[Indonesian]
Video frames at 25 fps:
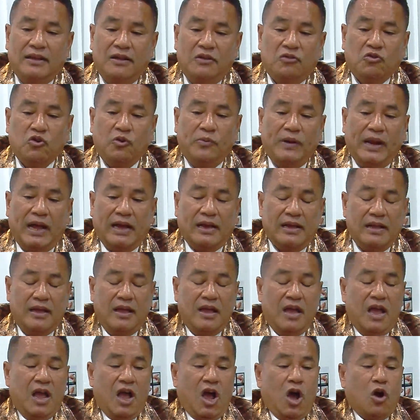Gue bilang,
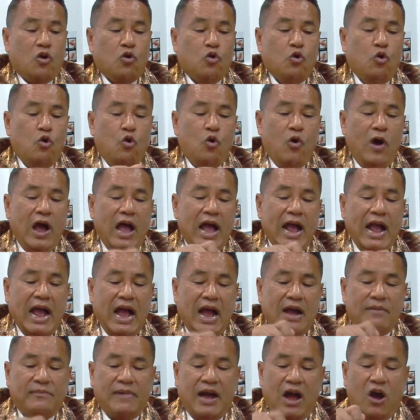Gua
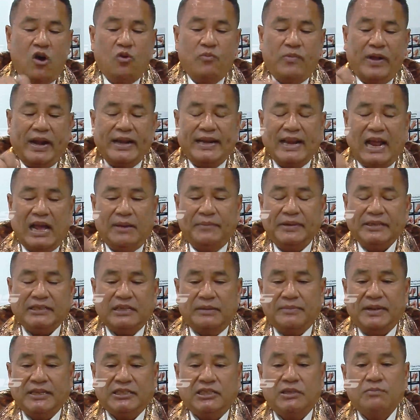nggak mau berdamai
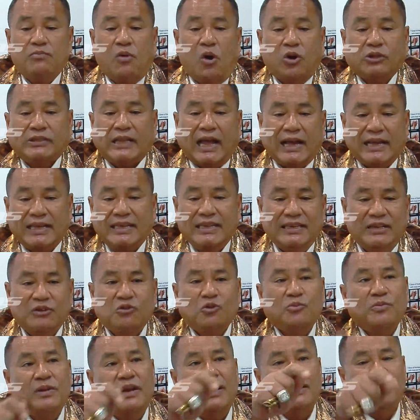sama si botak ini, gue
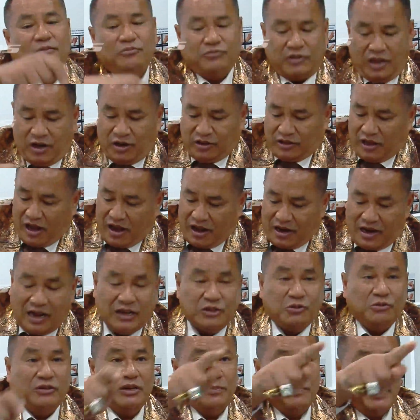bilang tanda tangan
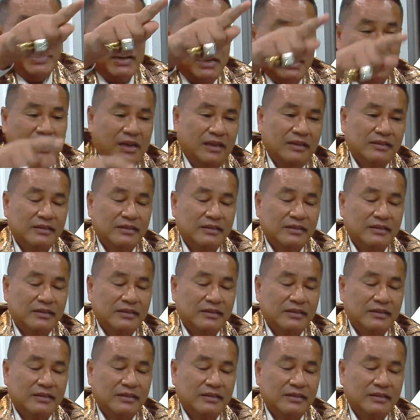langsung depan dia.